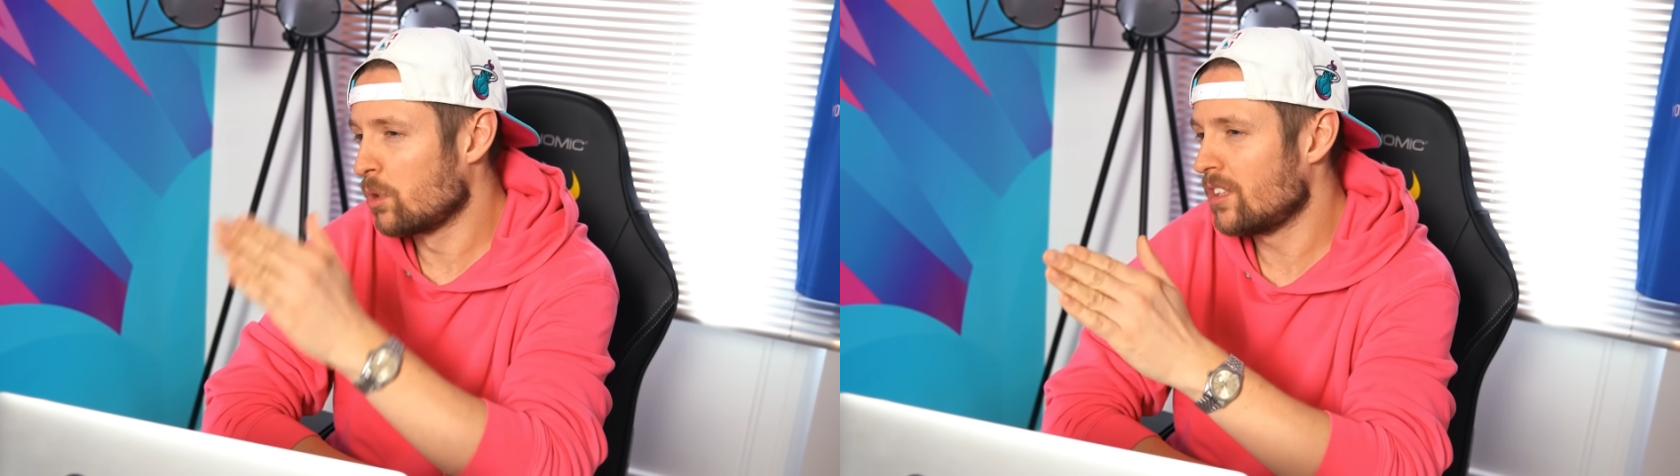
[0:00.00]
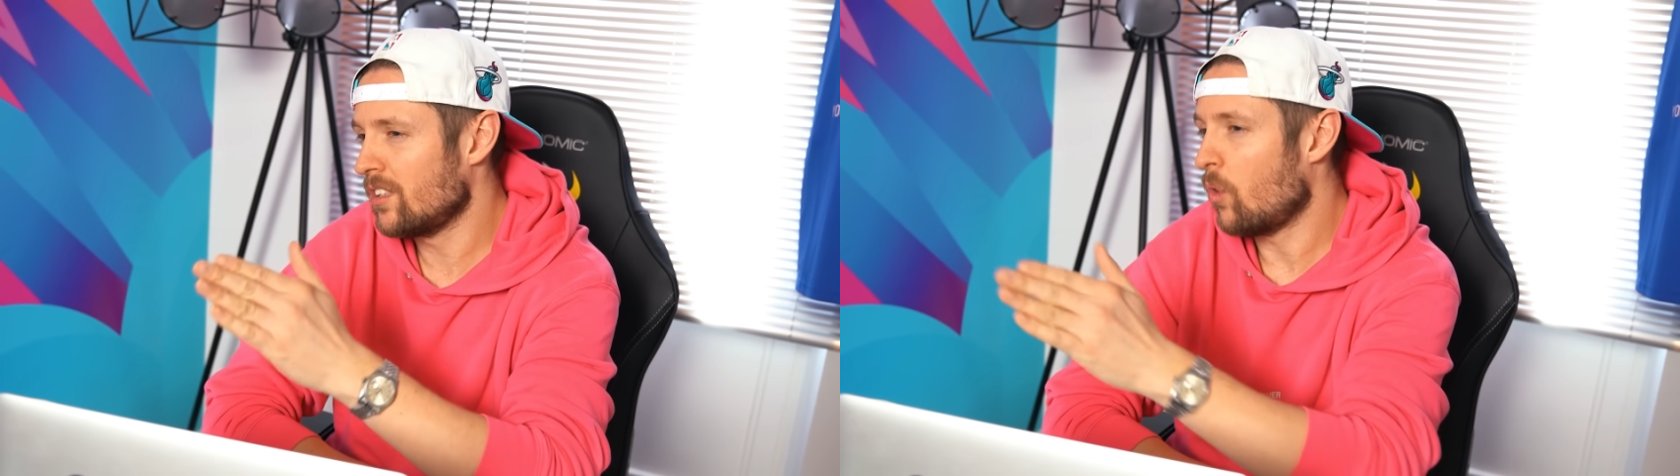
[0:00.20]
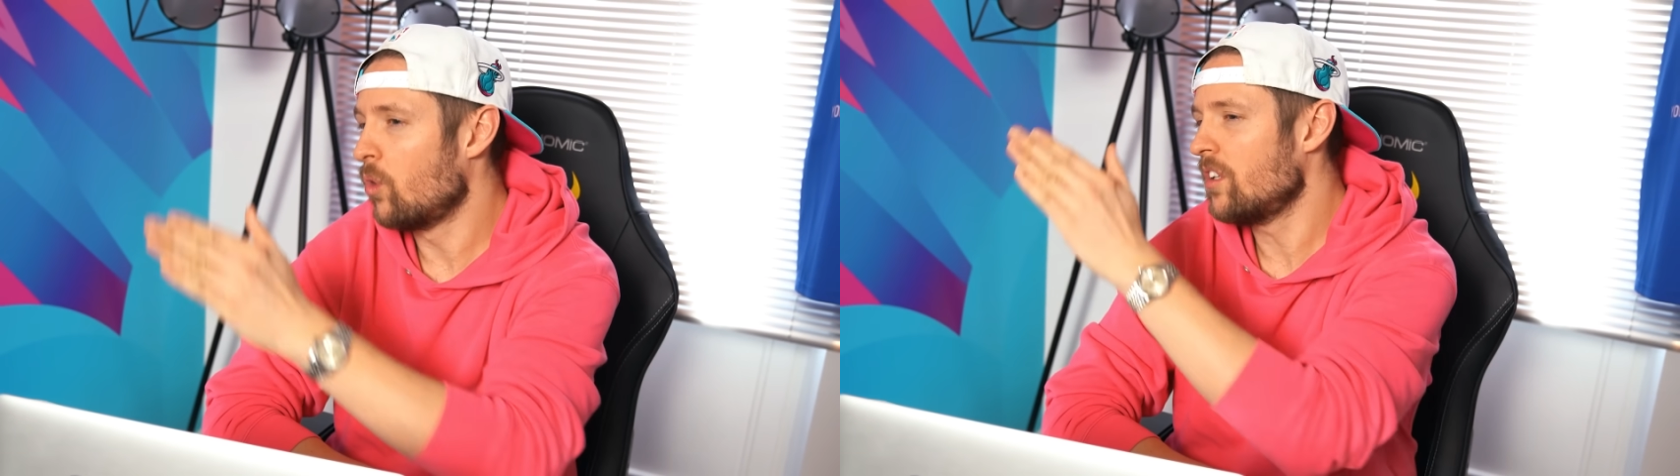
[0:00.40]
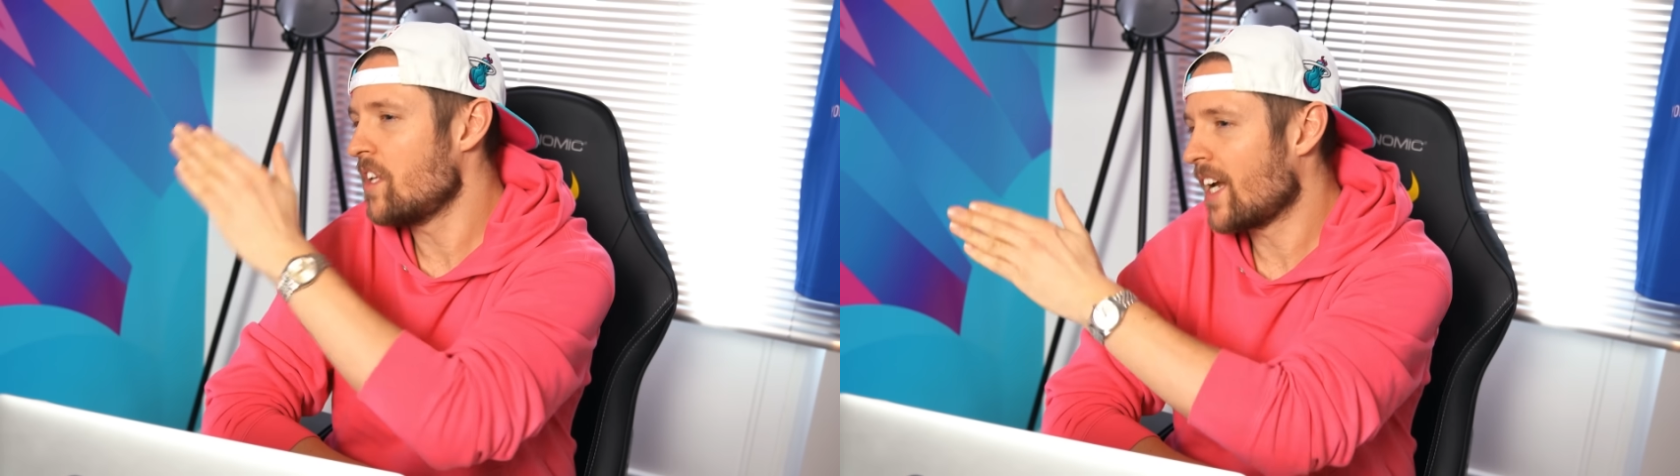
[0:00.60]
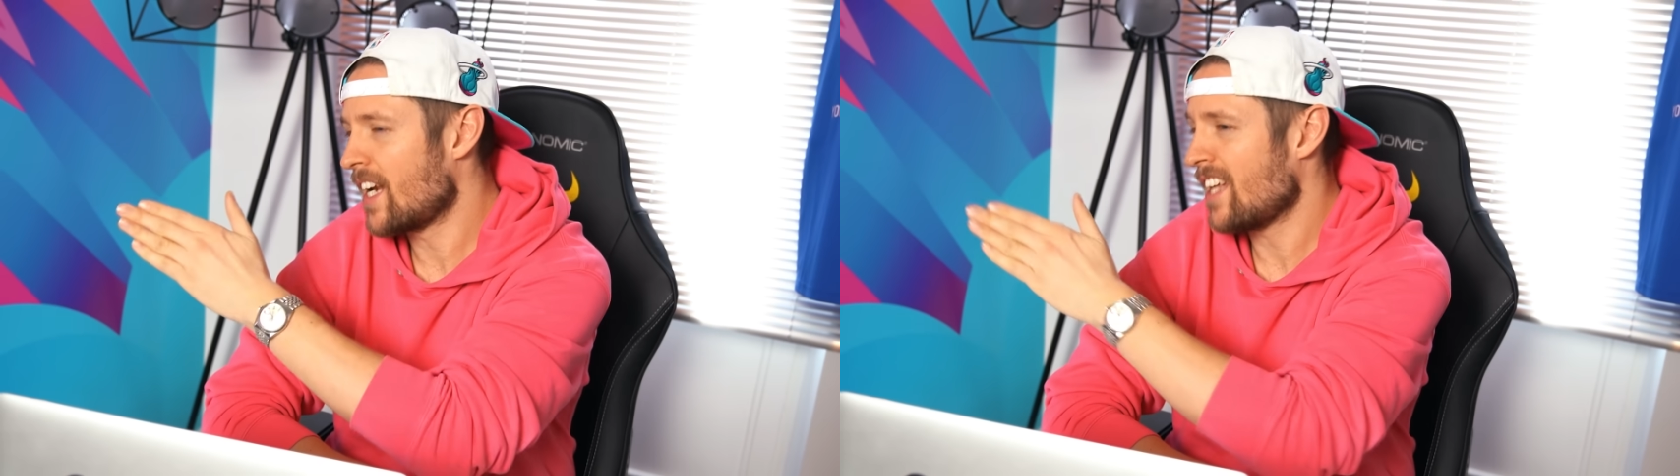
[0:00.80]
Bussen und
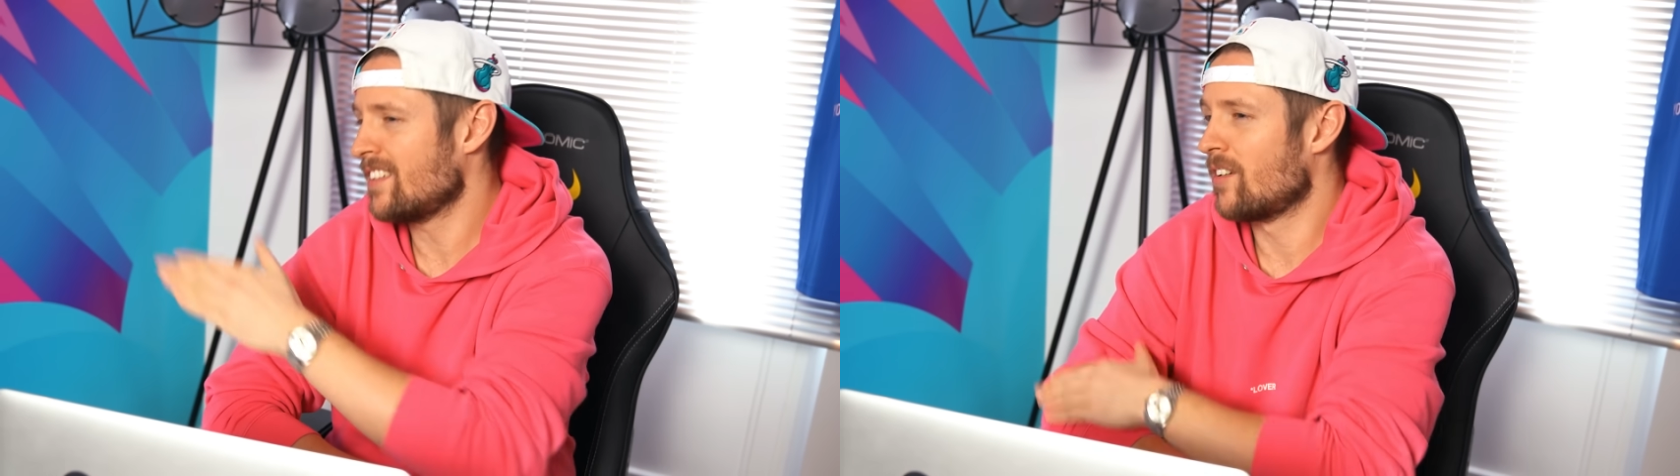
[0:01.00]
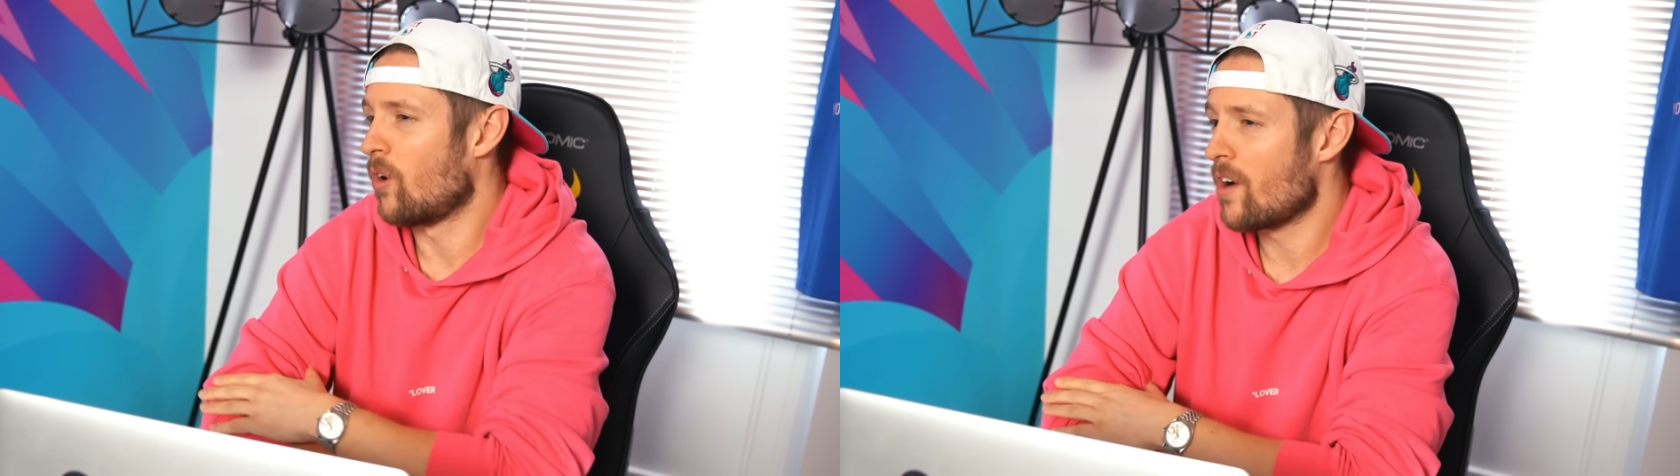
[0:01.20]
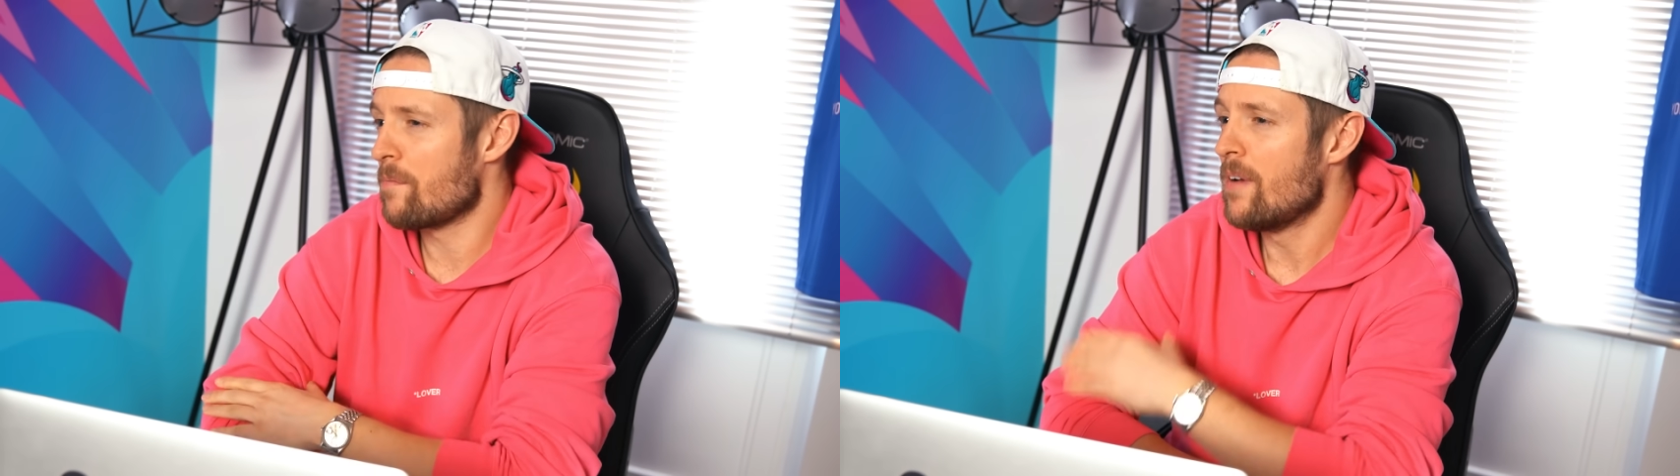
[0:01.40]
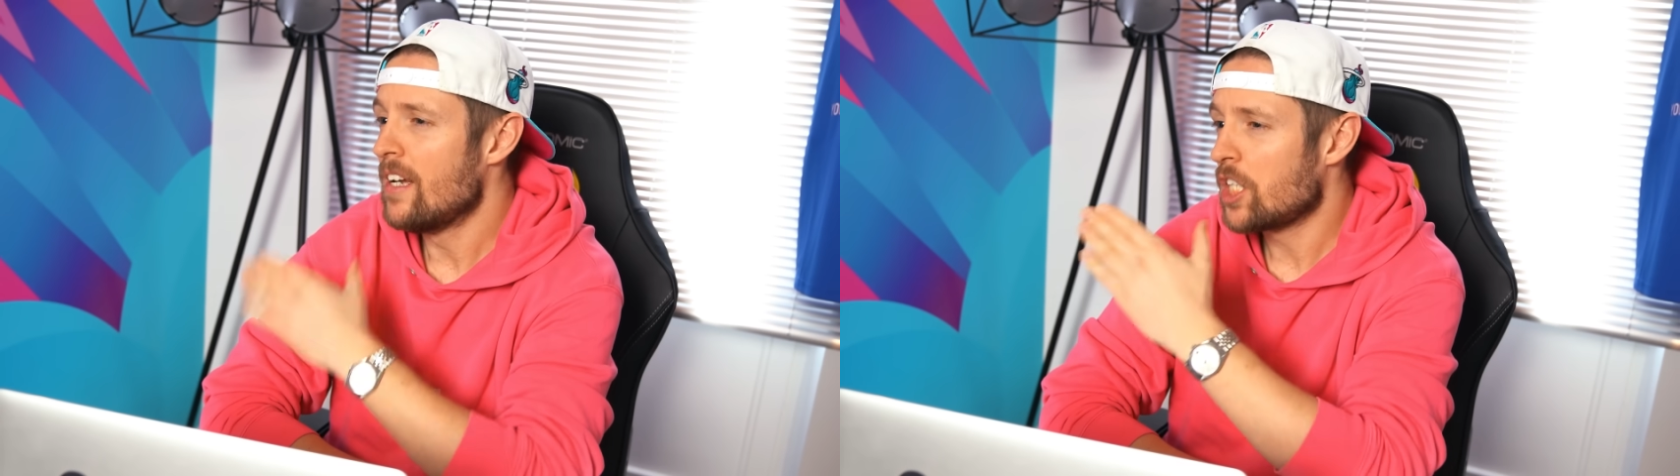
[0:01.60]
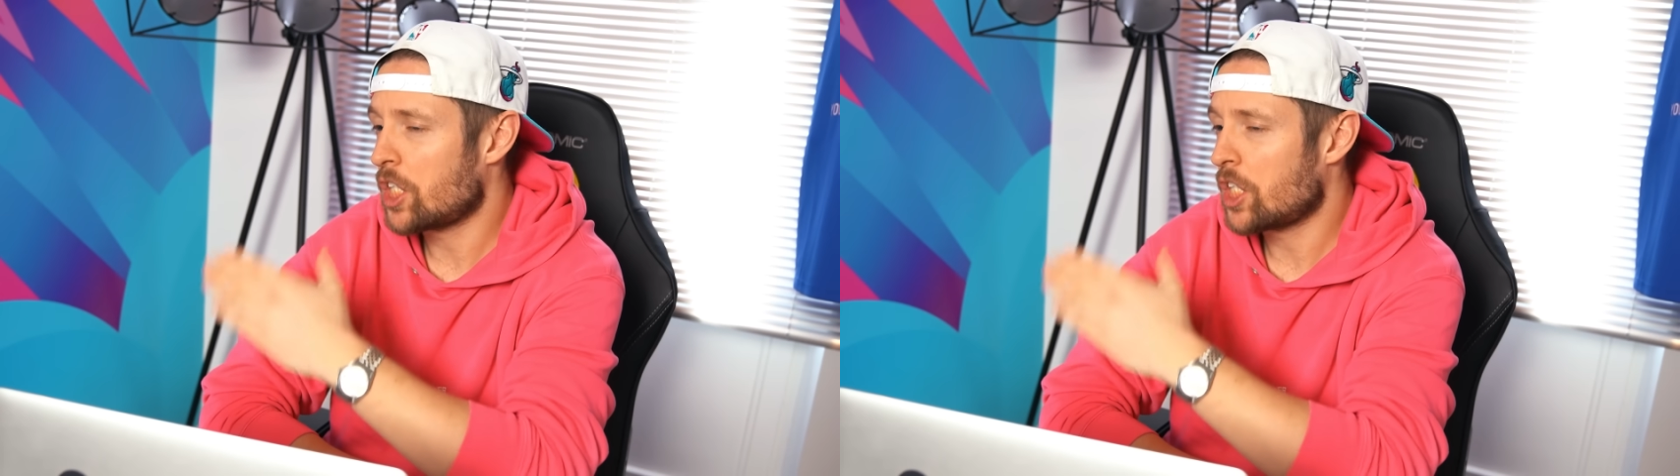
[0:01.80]
in den Klassenräumen